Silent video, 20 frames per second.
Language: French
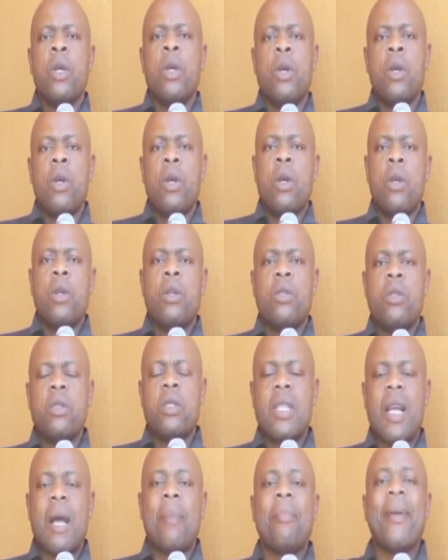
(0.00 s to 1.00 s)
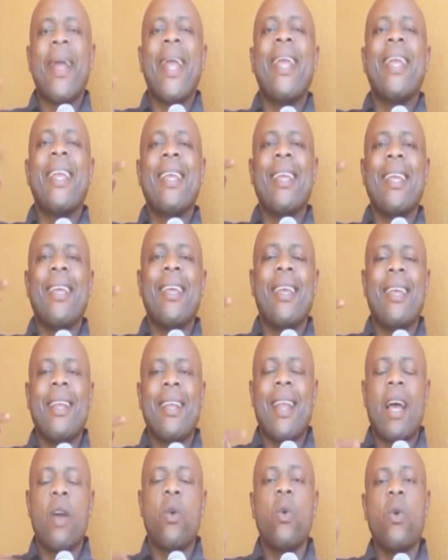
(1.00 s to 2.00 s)
euh, jusqu'après
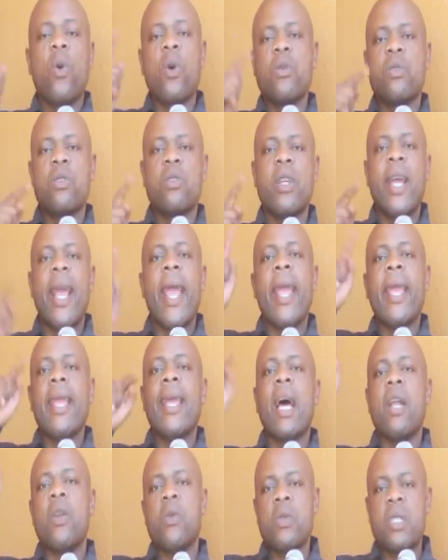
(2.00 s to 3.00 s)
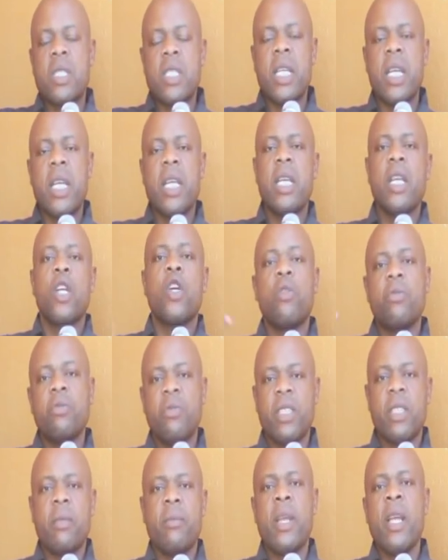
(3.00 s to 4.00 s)
que la Cour constitutionnelle ait annoncé,
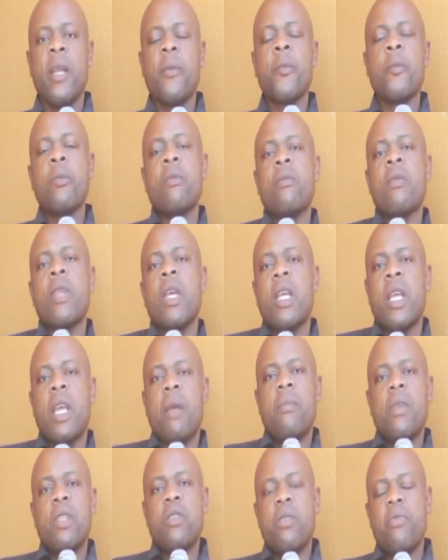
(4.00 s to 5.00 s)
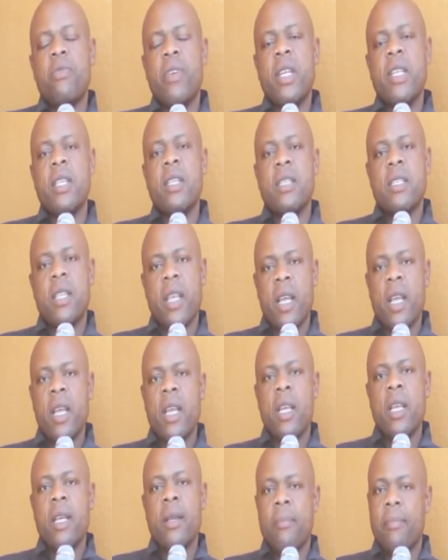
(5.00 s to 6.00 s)
confirmé que M. Félix
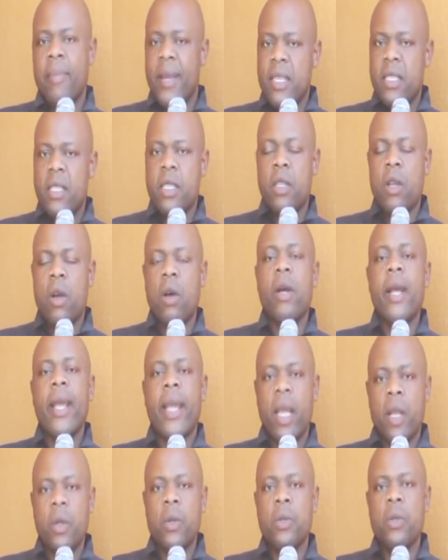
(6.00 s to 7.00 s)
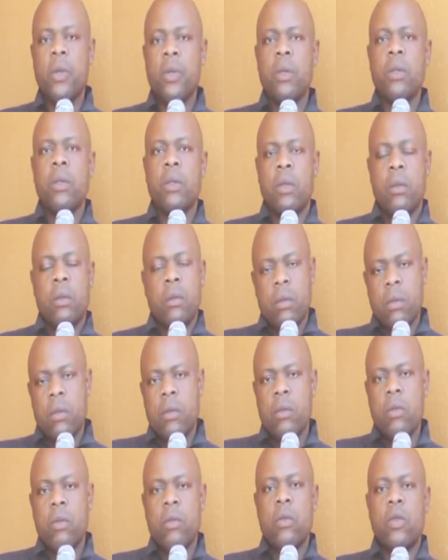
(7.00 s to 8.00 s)
est président élu
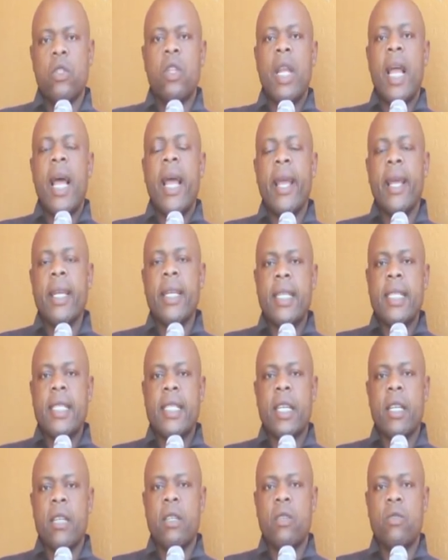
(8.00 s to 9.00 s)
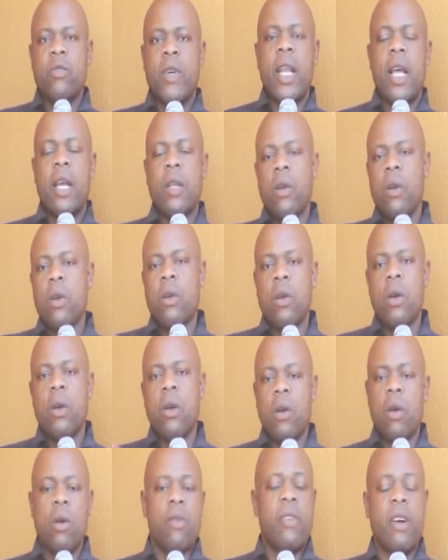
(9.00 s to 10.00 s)
de la RDC. Voilà, donc euh,
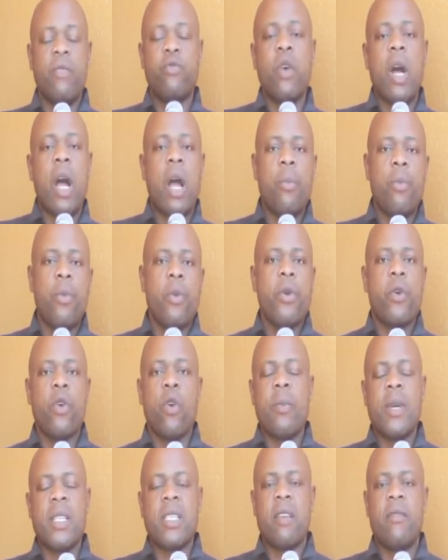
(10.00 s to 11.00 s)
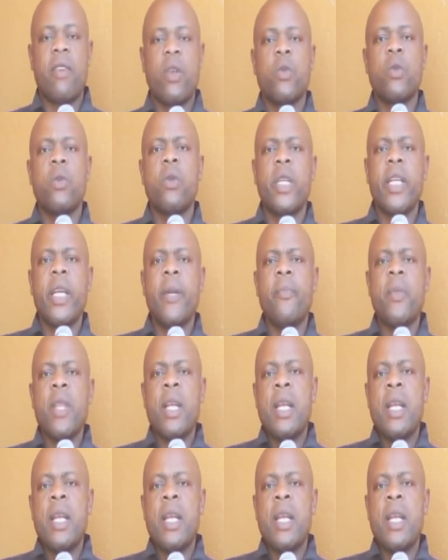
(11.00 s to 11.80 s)
on va voir un peu comment ça va nous donner.